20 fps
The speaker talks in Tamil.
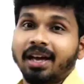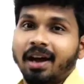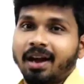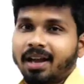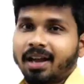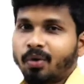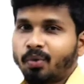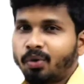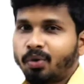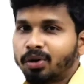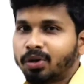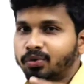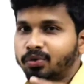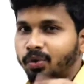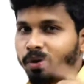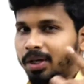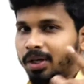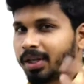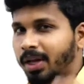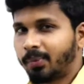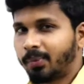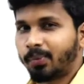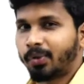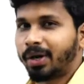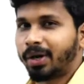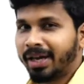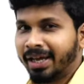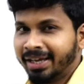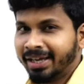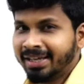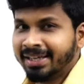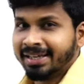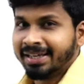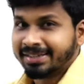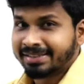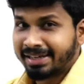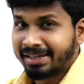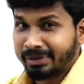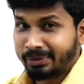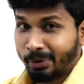ஆனால் உங்கள்கிட்ட சொல்ல தான் போகிறேன்
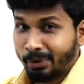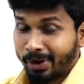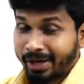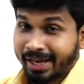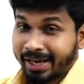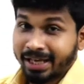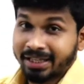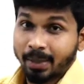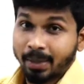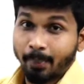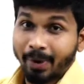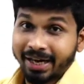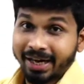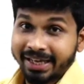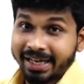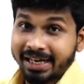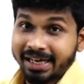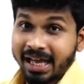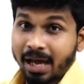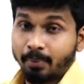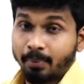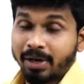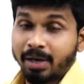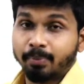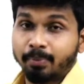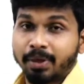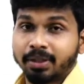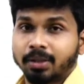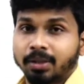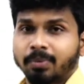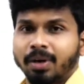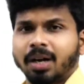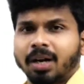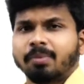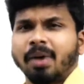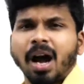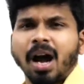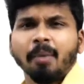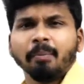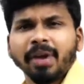சரி ஓகே அந்த படம் என்ன அப்படின்னு பார்த்தோம்னா
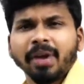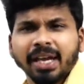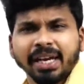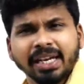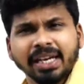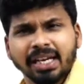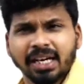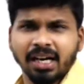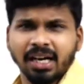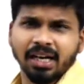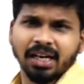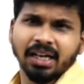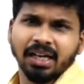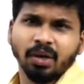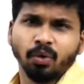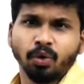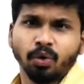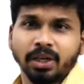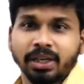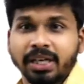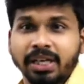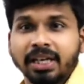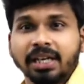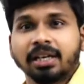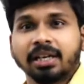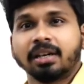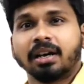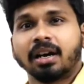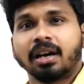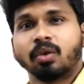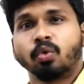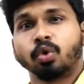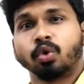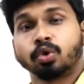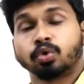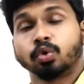நம்ம அமெரிக்காவில் ஒரு கிங்காக ஒரு